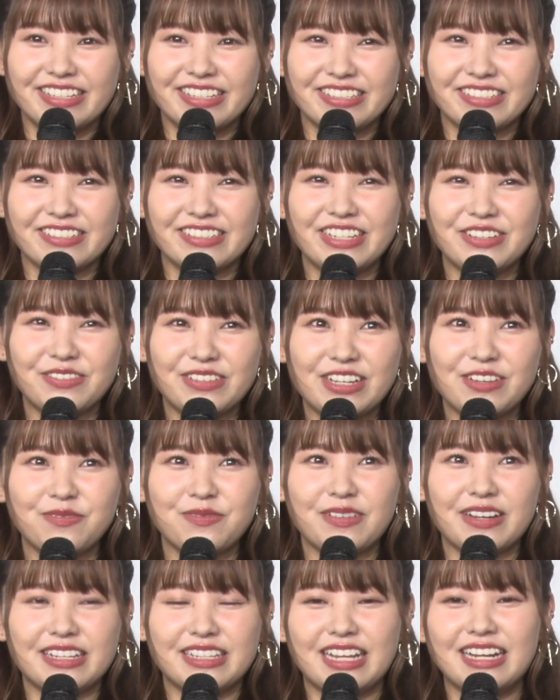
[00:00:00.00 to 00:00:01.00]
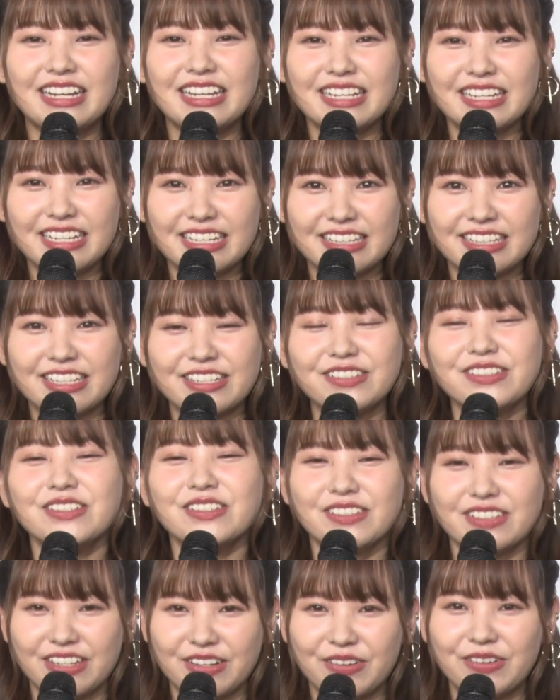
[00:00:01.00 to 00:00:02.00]
それでもやっぱ慣れてる
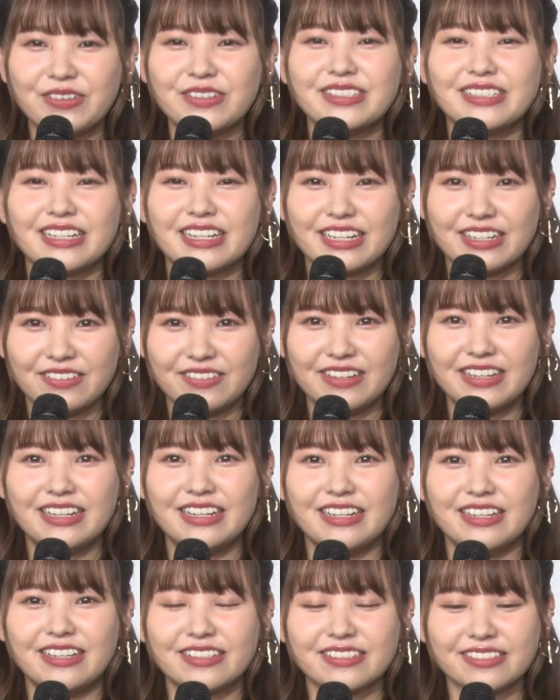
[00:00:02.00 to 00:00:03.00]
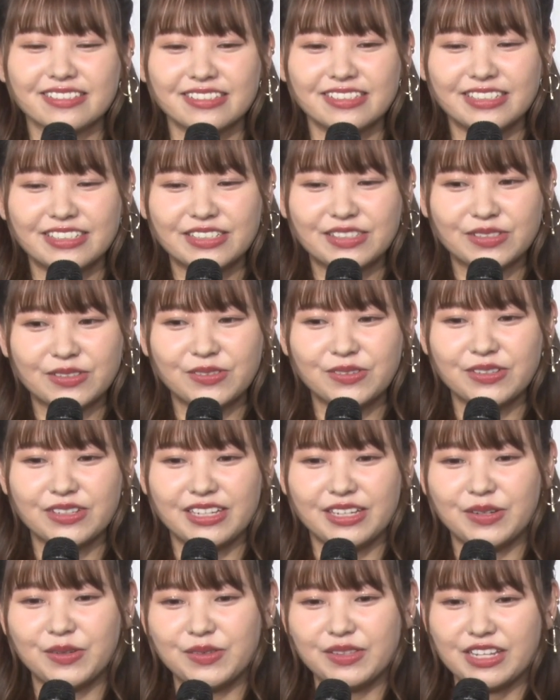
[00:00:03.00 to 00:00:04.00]
ので大阪はすご
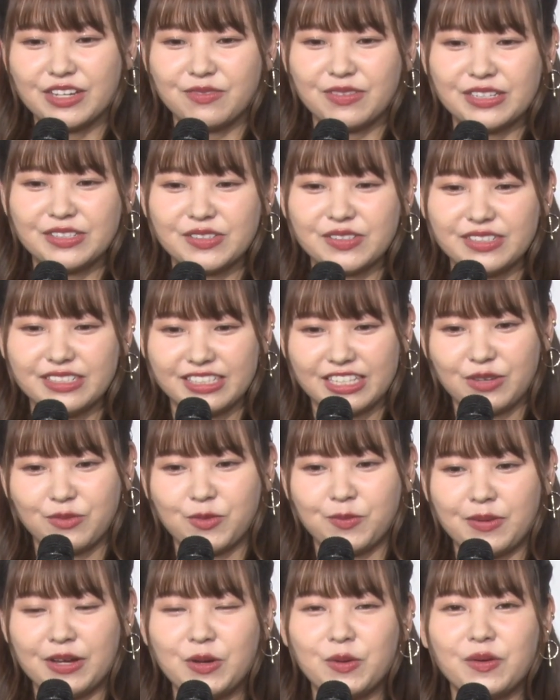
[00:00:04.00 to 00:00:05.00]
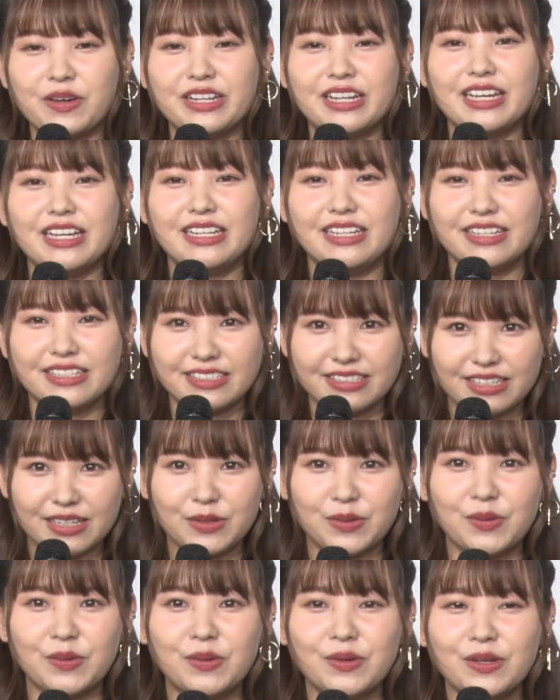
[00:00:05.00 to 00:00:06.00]
いいろんな場所行っても迷わないんですけ
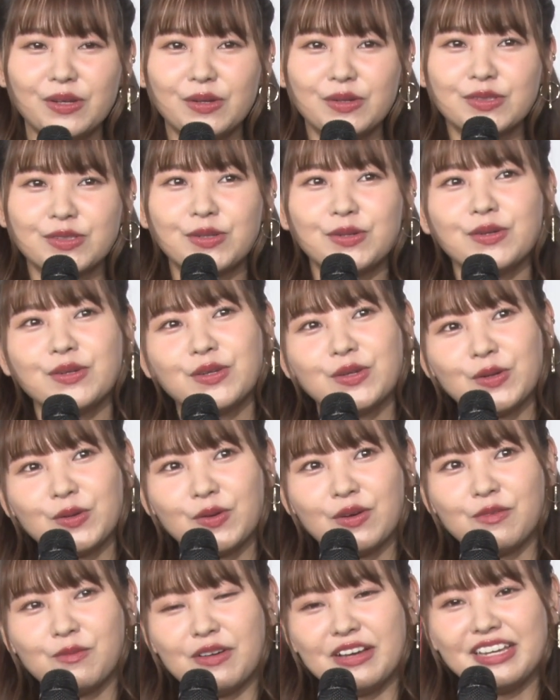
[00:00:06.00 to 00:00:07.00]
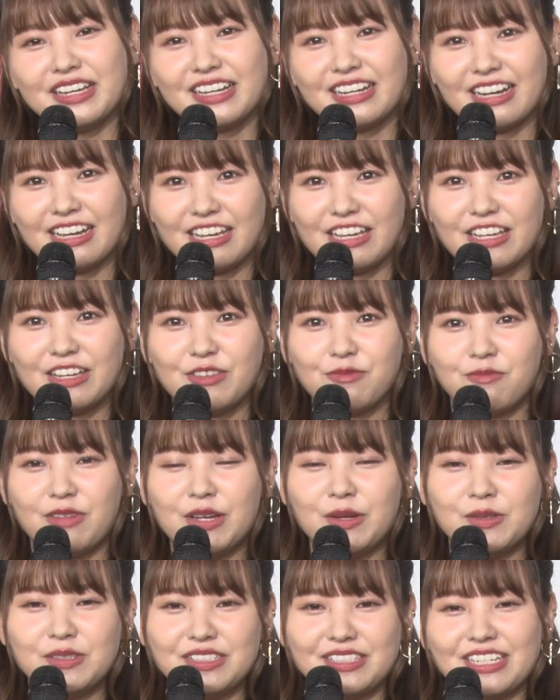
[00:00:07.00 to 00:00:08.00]
ど東京は毎回
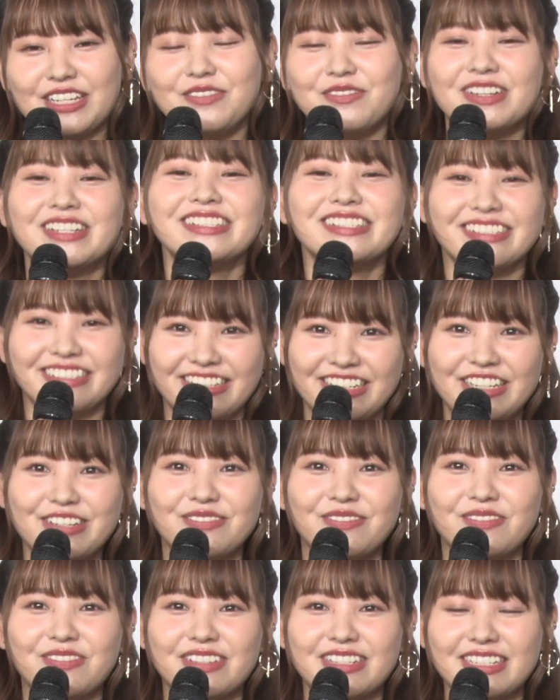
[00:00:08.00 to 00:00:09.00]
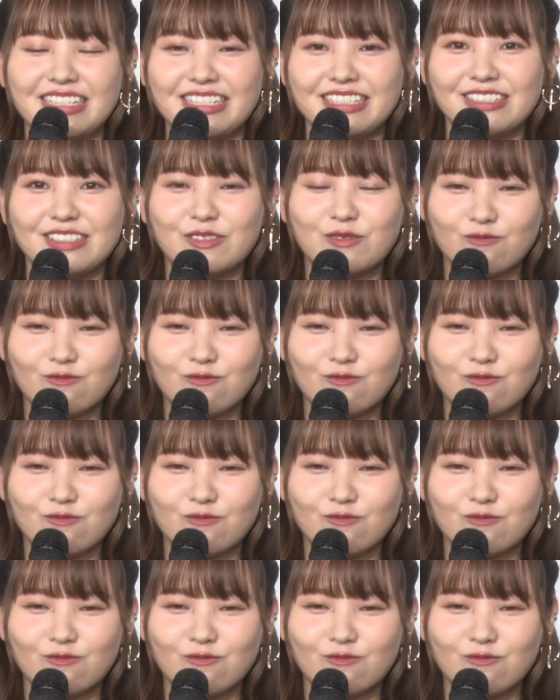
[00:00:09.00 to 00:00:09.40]
迷っちゃいますねやっぱり。